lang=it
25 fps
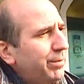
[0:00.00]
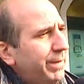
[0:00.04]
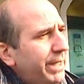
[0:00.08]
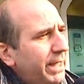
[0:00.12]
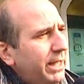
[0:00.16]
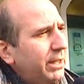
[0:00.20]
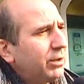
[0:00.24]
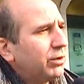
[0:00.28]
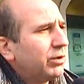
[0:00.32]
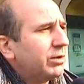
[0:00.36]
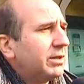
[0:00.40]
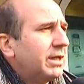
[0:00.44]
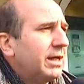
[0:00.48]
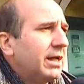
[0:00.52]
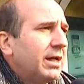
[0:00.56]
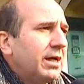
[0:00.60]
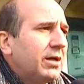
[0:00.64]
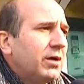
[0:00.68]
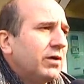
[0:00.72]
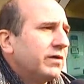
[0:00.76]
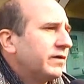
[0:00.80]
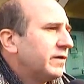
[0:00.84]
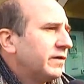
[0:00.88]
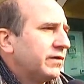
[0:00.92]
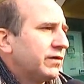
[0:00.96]
o meno e
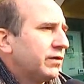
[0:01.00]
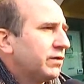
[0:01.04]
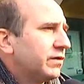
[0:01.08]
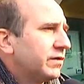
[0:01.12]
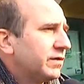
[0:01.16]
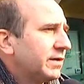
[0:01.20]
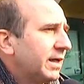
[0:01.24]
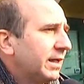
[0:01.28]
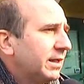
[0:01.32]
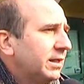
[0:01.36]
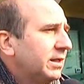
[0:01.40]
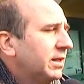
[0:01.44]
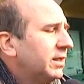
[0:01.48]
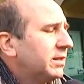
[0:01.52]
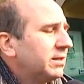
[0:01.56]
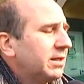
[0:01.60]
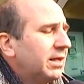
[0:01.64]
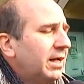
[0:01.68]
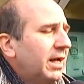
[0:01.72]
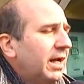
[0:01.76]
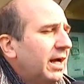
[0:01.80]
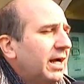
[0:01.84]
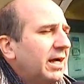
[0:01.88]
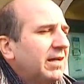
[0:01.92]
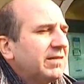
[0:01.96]
delle cose sono state
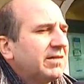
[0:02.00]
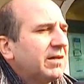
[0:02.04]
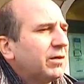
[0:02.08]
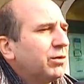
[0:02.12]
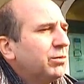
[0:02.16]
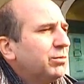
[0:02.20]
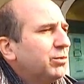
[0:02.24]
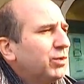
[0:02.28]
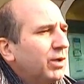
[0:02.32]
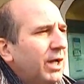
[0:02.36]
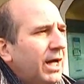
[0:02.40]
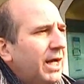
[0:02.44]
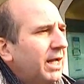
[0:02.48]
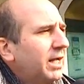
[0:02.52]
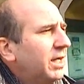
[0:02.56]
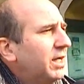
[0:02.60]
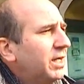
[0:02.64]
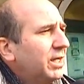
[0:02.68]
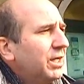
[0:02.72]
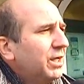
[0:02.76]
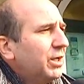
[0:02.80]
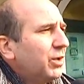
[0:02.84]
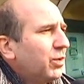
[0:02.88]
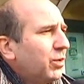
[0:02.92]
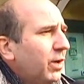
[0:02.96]
dette nella casa comunale
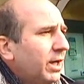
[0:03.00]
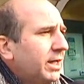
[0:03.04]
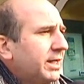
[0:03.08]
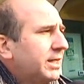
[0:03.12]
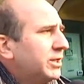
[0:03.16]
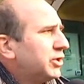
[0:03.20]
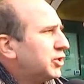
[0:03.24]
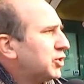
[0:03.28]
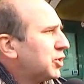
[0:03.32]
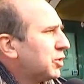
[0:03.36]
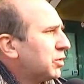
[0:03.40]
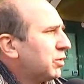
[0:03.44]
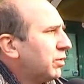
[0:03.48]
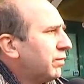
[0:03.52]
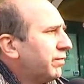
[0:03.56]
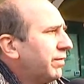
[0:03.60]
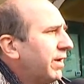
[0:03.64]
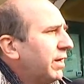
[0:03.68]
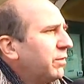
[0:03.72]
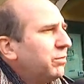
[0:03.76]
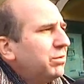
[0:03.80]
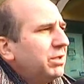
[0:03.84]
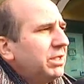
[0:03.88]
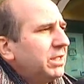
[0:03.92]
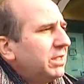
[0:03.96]
qualche giorno
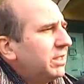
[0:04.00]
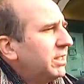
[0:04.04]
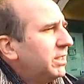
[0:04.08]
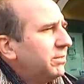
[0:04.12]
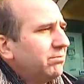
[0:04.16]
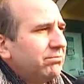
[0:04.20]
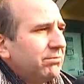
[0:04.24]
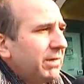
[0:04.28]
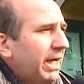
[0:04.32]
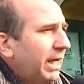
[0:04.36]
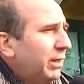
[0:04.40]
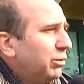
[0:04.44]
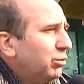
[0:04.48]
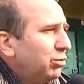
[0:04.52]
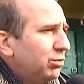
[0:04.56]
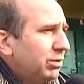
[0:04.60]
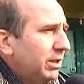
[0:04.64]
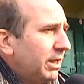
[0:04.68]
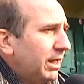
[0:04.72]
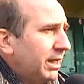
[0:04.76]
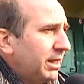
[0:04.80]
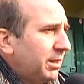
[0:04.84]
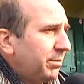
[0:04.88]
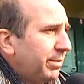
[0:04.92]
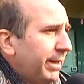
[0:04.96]
fa, quindi è
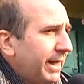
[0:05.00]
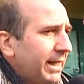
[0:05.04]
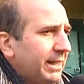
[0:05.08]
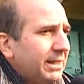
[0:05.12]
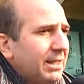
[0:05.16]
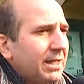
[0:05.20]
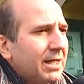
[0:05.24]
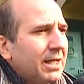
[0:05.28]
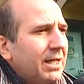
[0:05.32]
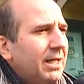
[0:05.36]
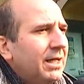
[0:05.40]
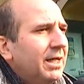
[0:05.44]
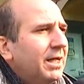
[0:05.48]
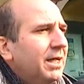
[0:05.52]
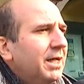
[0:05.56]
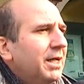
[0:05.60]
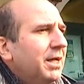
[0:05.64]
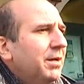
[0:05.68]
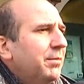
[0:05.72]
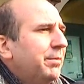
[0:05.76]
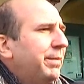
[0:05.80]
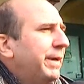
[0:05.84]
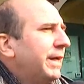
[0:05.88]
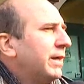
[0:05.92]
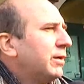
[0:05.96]
inutile ripeterle
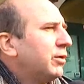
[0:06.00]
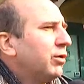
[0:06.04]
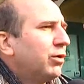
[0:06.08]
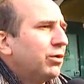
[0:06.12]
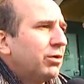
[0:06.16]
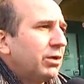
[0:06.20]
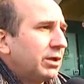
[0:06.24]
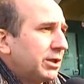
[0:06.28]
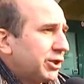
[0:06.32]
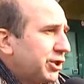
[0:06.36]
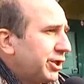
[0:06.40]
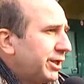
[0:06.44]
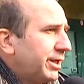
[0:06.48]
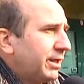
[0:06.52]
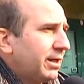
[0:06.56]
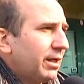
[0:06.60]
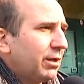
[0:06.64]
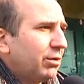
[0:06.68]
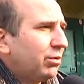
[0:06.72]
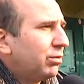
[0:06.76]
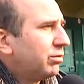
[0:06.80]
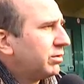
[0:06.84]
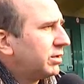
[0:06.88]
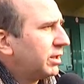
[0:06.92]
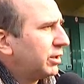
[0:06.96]
per non
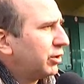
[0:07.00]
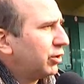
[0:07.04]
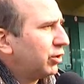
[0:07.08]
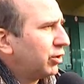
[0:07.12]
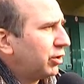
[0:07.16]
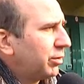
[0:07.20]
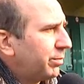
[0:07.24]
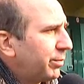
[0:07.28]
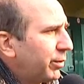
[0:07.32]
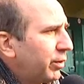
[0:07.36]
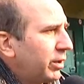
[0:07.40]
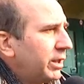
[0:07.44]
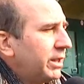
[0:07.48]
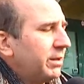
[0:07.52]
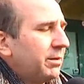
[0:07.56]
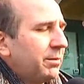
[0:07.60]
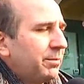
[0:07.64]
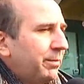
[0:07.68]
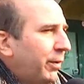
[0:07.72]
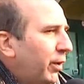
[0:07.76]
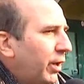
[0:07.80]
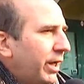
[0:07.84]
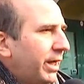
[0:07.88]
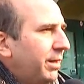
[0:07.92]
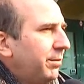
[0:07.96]
accendere ulteriori
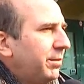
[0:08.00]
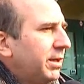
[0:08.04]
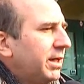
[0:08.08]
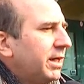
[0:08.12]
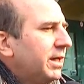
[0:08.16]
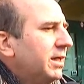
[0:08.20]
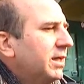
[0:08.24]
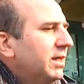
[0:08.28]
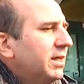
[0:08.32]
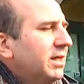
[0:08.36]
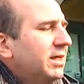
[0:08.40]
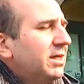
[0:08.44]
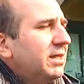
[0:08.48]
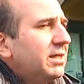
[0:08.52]
polemiche.